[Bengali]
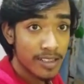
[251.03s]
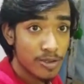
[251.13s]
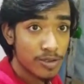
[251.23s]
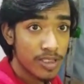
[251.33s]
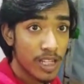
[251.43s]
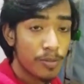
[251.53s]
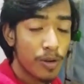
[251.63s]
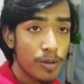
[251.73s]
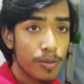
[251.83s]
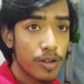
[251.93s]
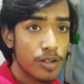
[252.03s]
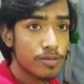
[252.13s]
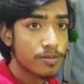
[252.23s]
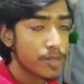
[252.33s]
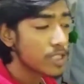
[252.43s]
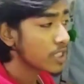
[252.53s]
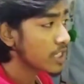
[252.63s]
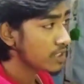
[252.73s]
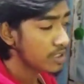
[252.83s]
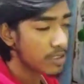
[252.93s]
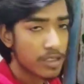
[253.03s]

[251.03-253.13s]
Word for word: সন্ধ্যের পর পর বেশ খানিকটা